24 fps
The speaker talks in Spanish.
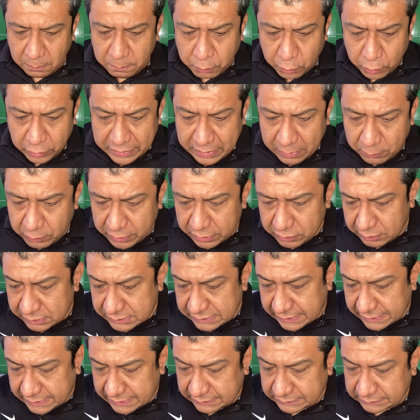¿Por qué bueno a
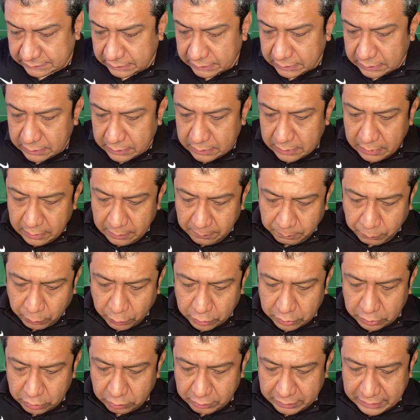secas?
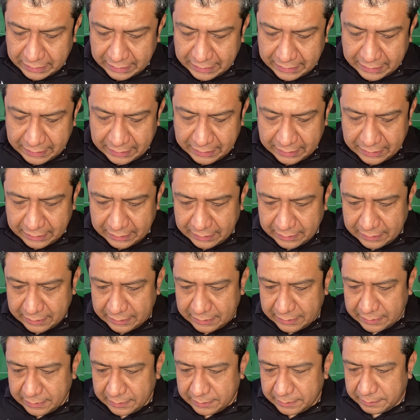Por lo que
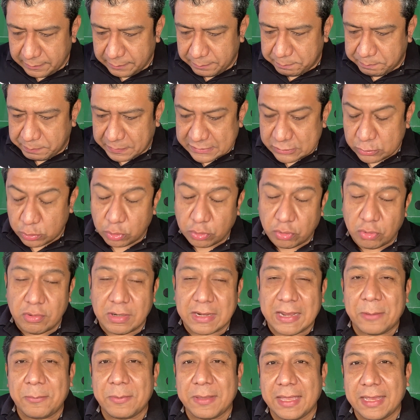eh, pasó con
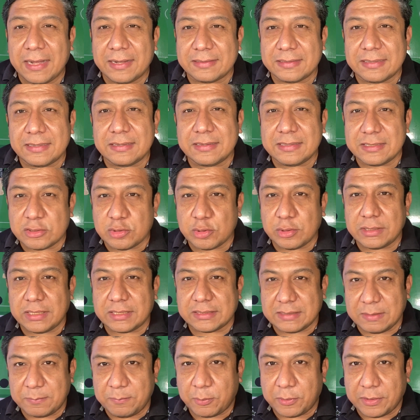Javier en el inicio de
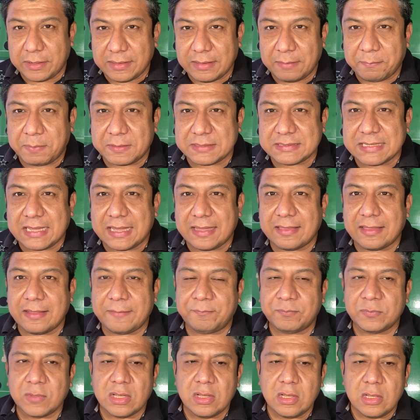la temporada pasada,